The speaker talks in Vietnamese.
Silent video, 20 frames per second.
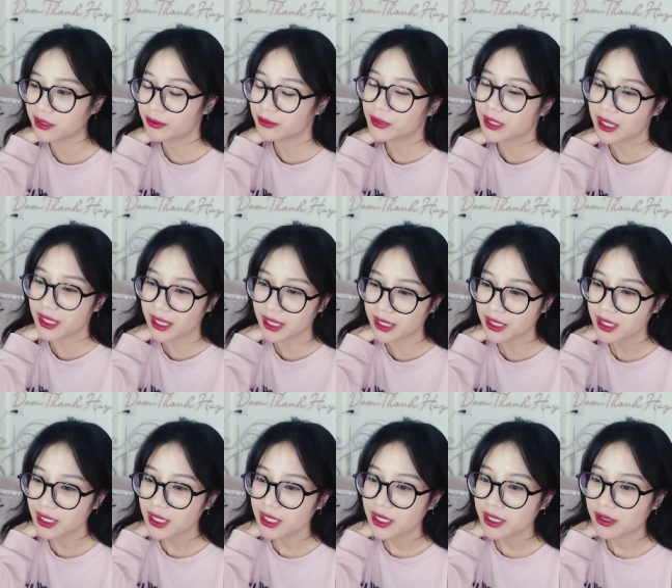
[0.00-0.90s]
không thể
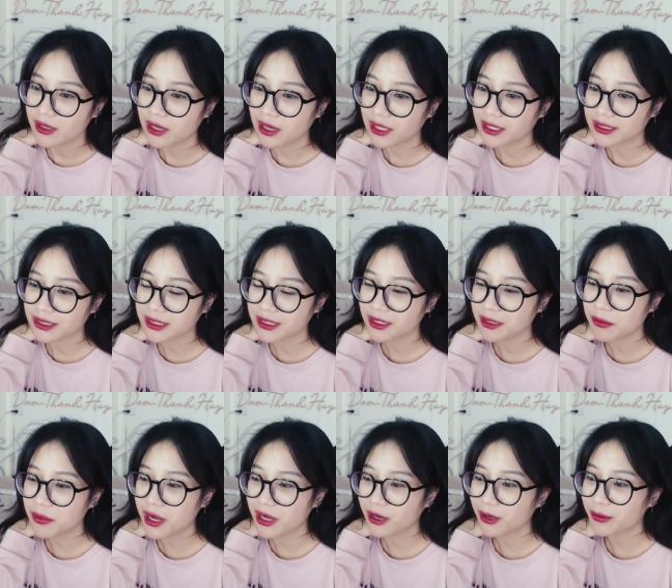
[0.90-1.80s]
uh,
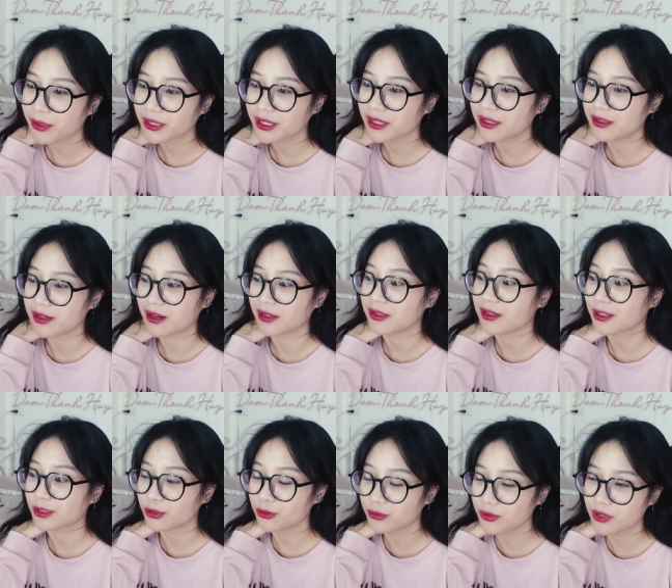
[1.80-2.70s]
chơi bời không thể tận hưởng
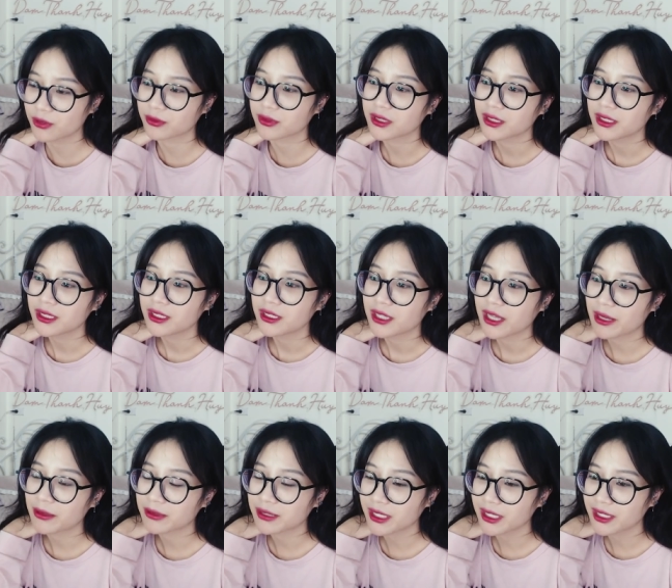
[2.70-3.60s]
được đúng không
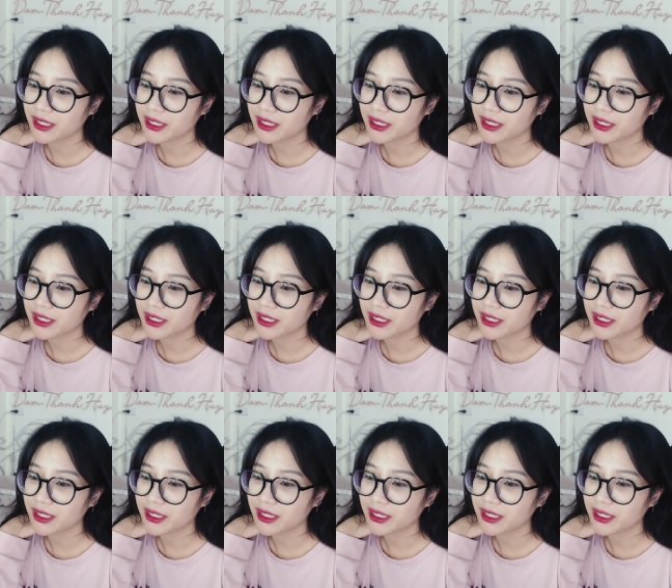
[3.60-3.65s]
em sẽ